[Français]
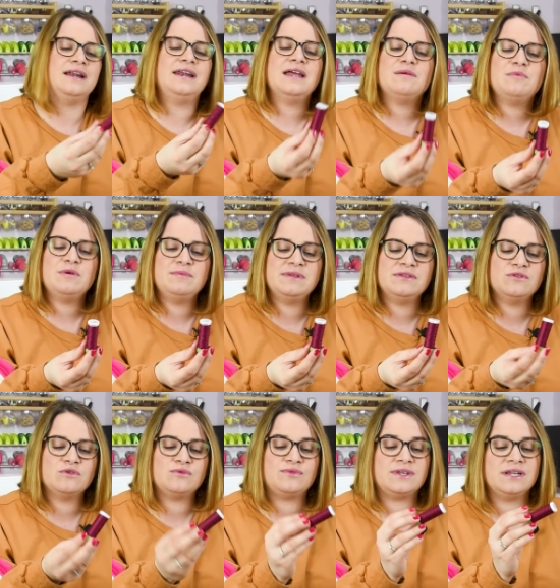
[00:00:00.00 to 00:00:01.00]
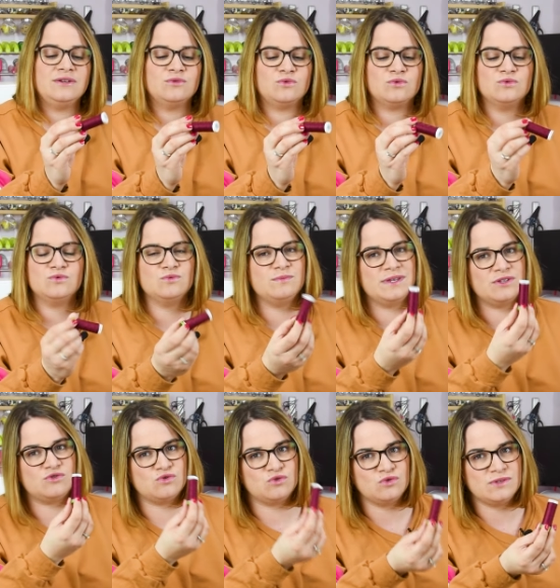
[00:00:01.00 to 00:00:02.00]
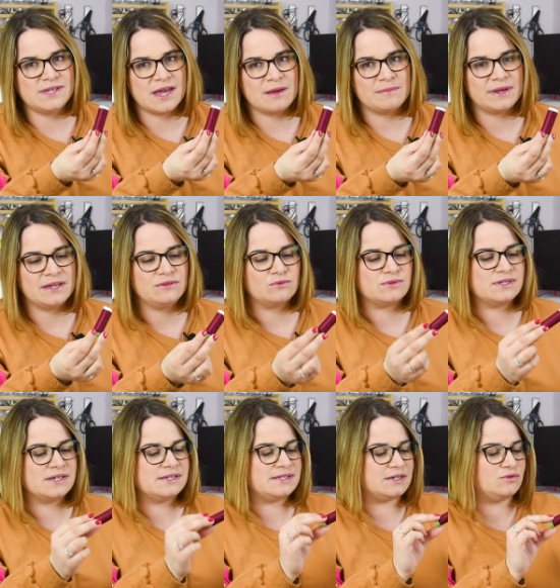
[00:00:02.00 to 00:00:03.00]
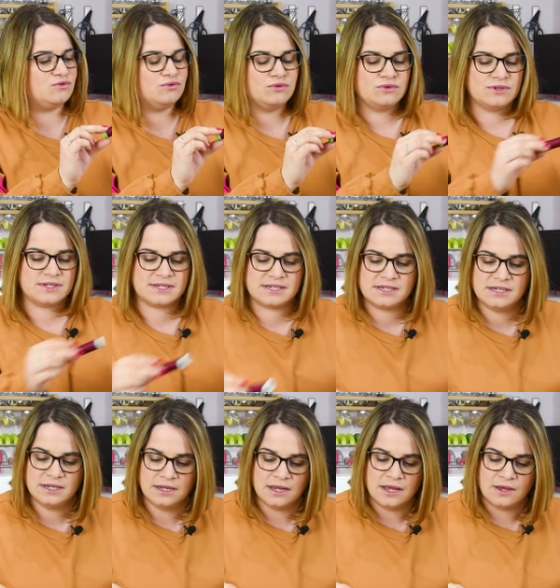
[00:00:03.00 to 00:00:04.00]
la bobine de fil. Donc, on nous met du Guterman. Donc ça, c'est cool aussi.